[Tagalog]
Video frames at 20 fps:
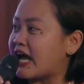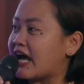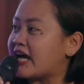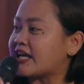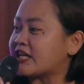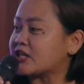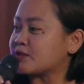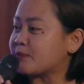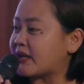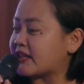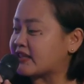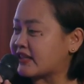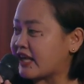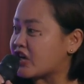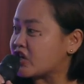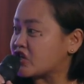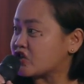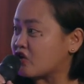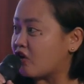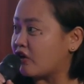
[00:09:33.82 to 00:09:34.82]
ang
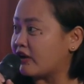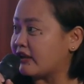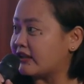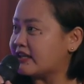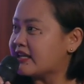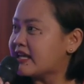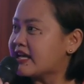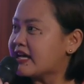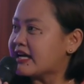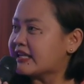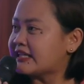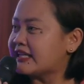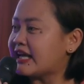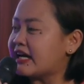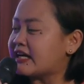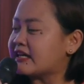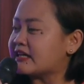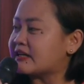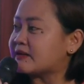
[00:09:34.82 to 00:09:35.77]
expectation ng